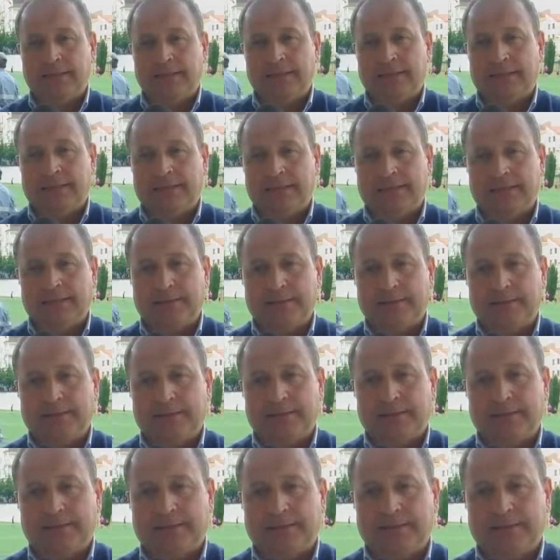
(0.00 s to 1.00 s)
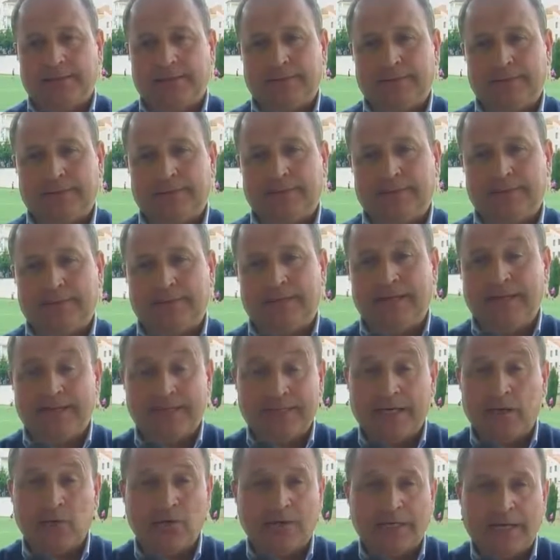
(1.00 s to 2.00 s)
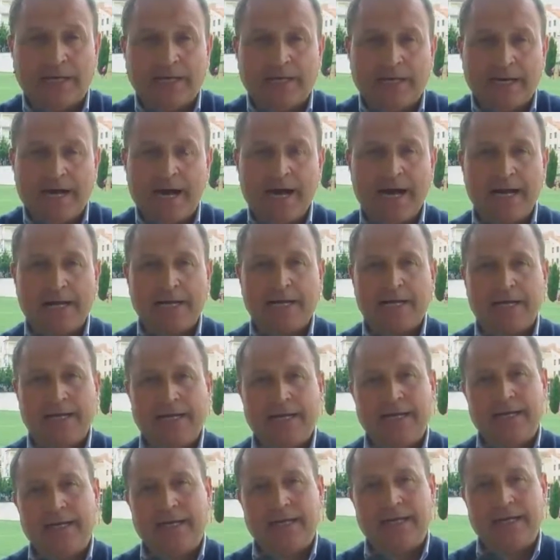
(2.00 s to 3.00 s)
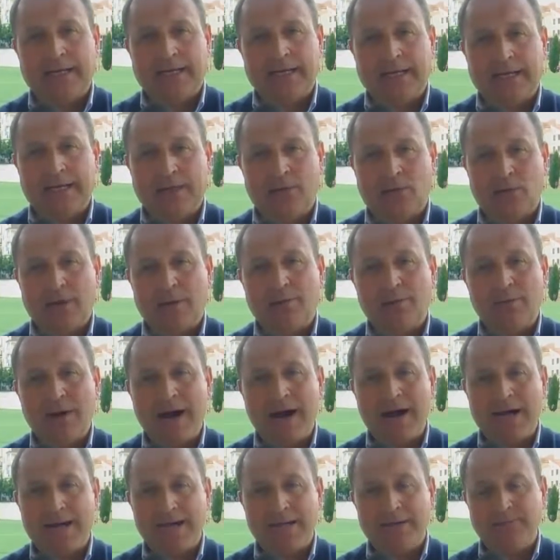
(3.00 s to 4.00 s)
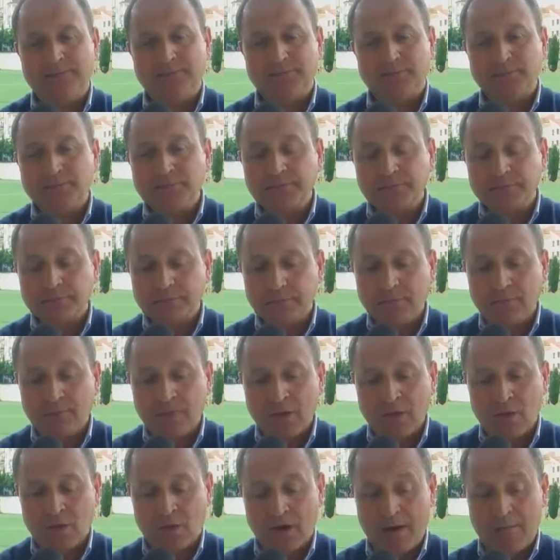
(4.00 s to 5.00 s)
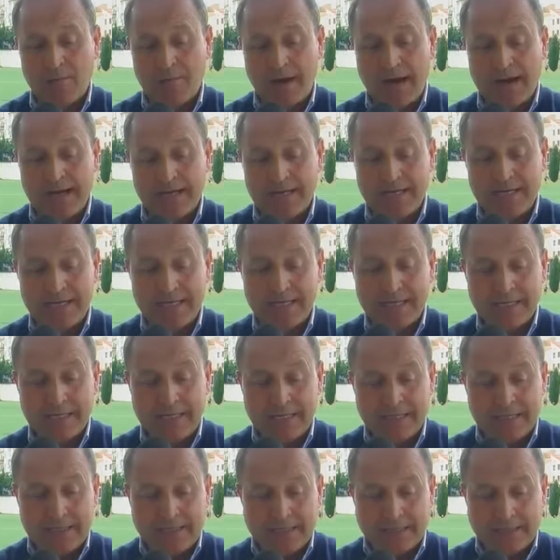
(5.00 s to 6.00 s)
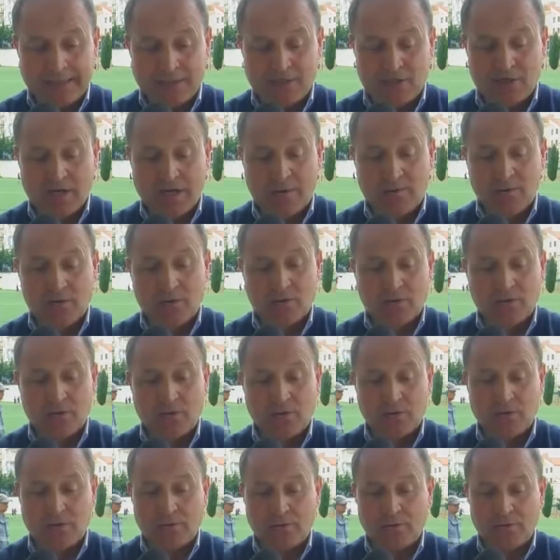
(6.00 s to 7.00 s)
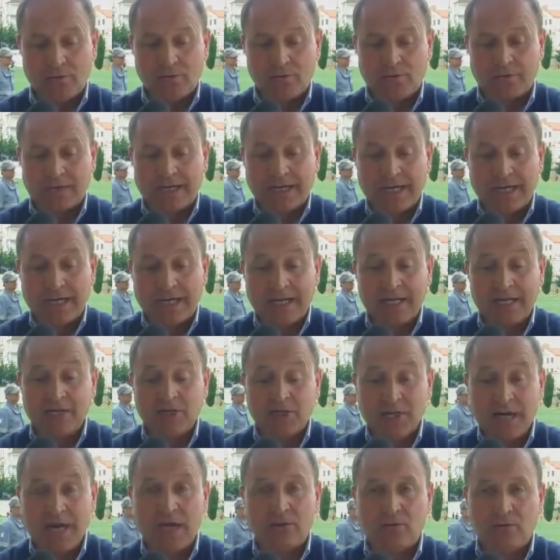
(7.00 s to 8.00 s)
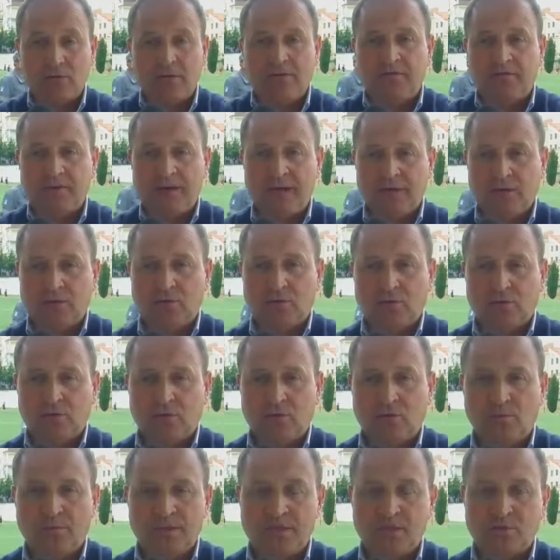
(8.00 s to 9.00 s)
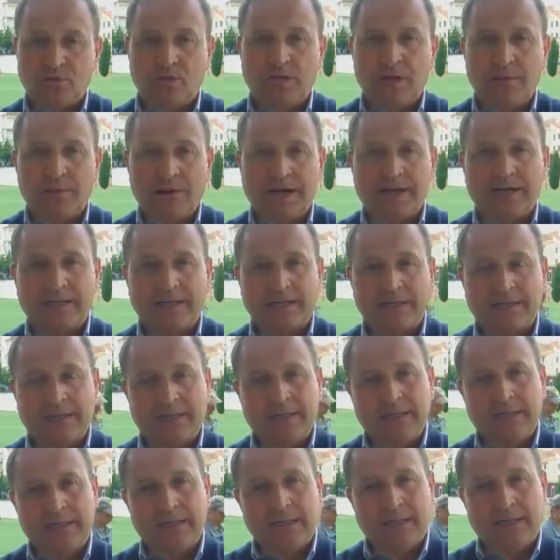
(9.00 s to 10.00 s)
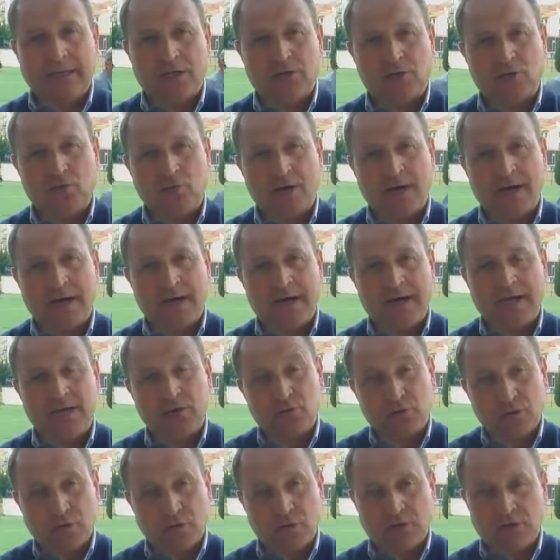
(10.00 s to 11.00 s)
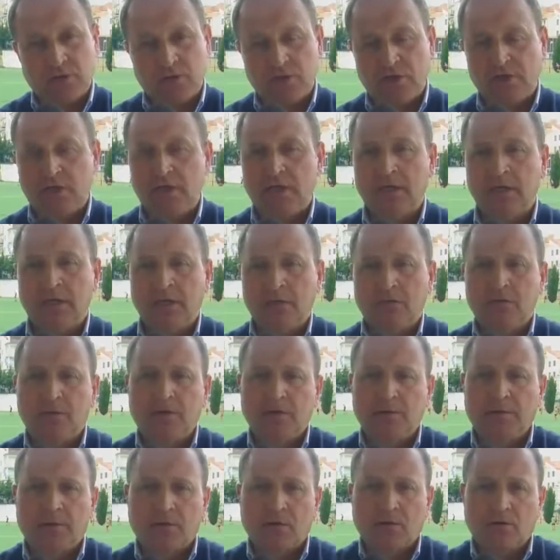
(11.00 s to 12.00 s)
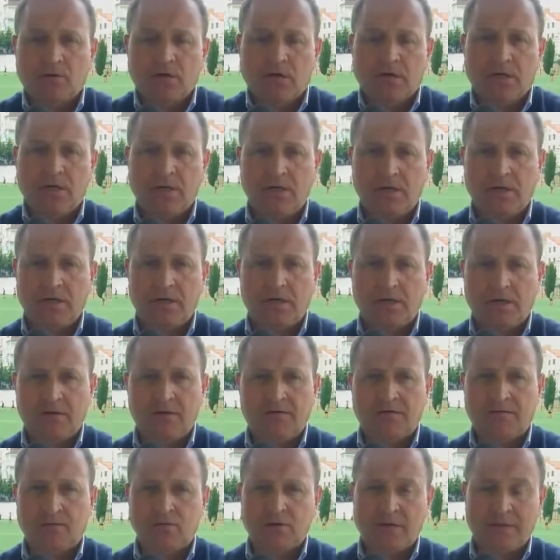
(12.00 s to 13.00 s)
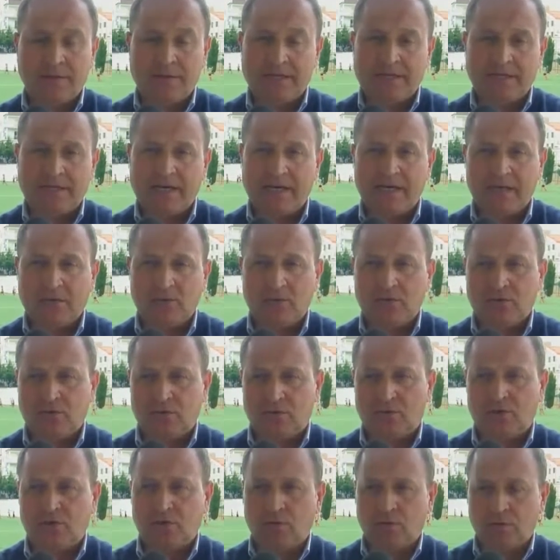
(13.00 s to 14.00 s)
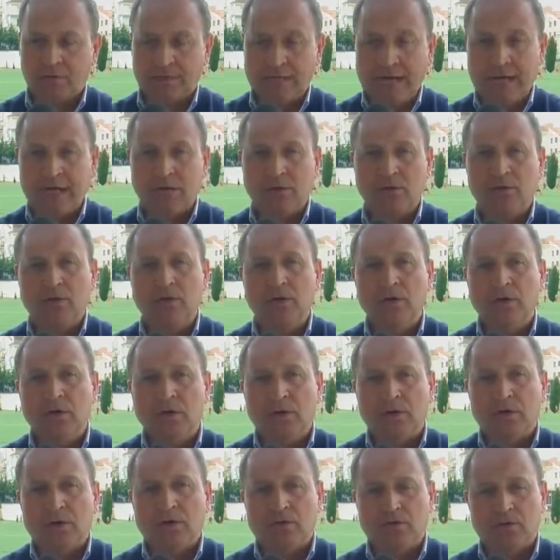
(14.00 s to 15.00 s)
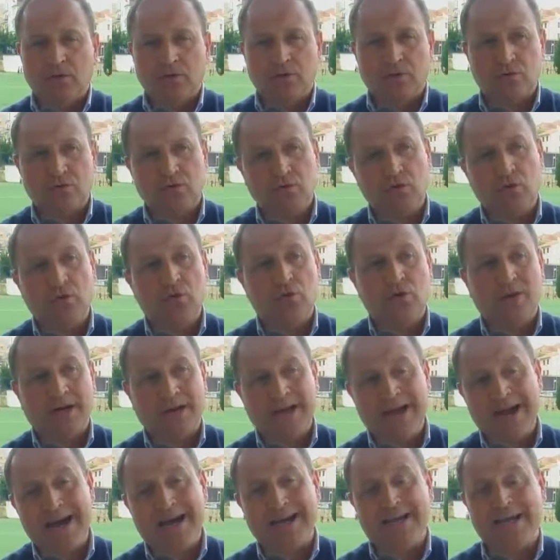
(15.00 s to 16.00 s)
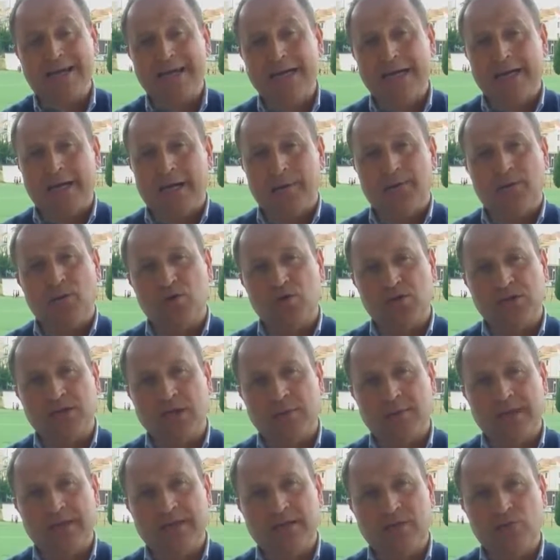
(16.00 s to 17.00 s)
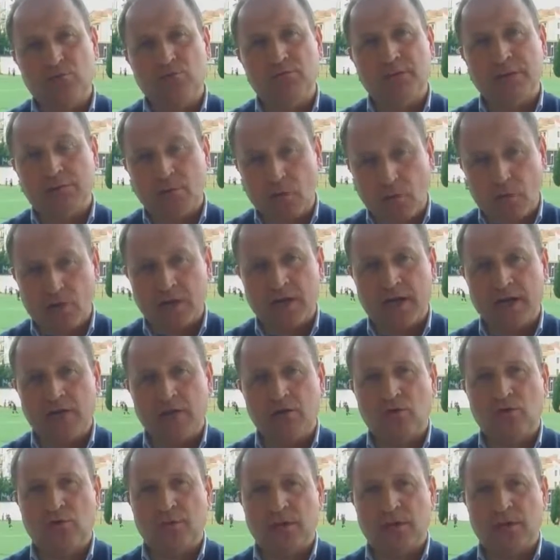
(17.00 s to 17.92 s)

eh, che è andato ad allenare non ha mai, non ha mai diciamo, tralasciato il fatto o messo da parte sua, le sue origini. Quindi per noi è fondamentale questo, ricordarlo in questo giorno, creare appositamente un memorial come